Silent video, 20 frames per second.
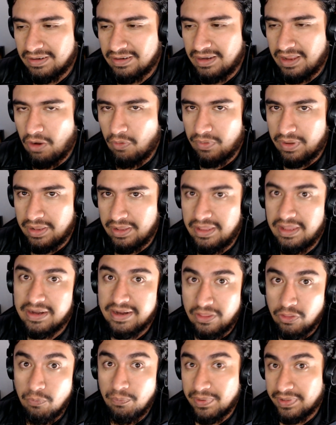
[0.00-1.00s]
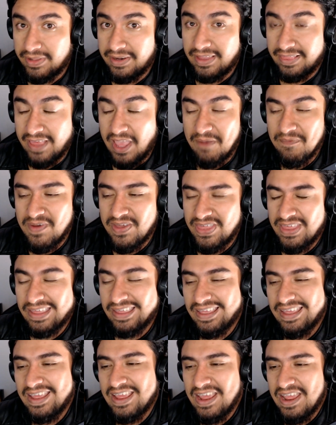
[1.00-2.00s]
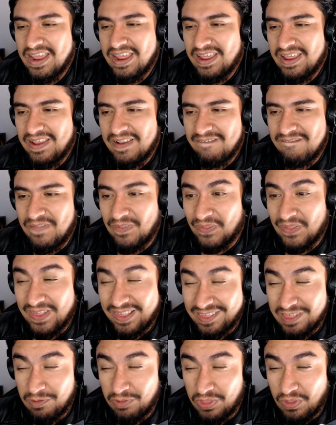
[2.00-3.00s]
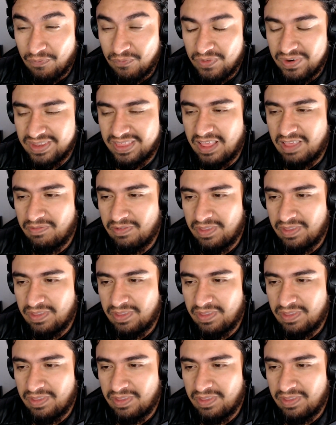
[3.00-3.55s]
Aunque, y Radeon pertenece a AMD. No sé si este software es